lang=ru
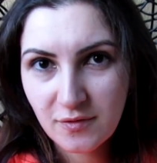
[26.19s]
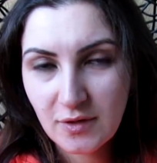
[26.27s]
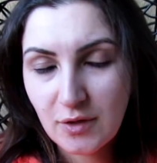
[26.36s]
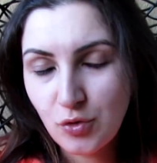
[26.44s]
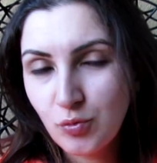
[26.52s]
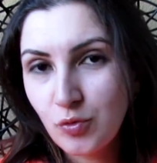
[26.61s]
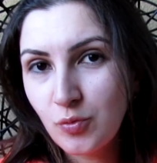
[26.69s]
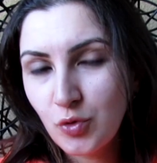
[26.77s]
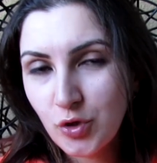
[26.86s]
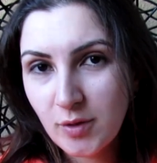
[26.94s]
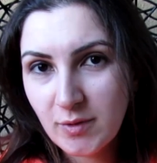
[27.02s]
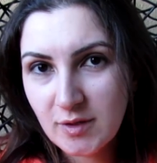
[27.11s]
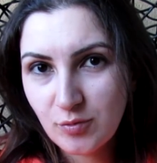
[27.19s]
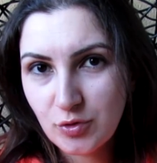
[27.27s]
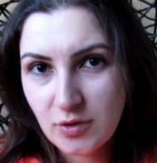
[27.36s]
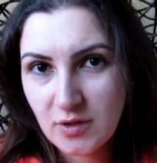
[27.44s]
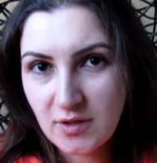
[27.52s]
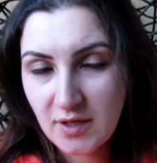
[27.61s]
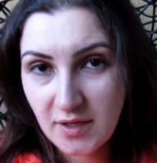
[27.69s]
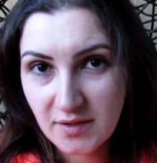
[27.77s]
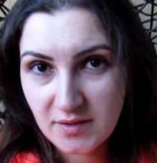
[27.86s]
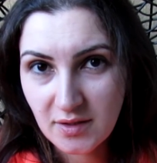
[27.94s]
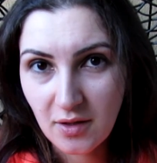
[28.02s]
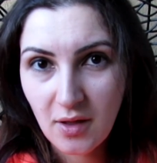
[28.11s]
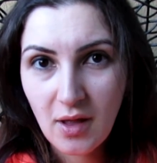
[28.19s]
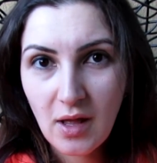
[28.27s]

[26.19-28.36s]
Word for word: и думаю, многим это будет интересно.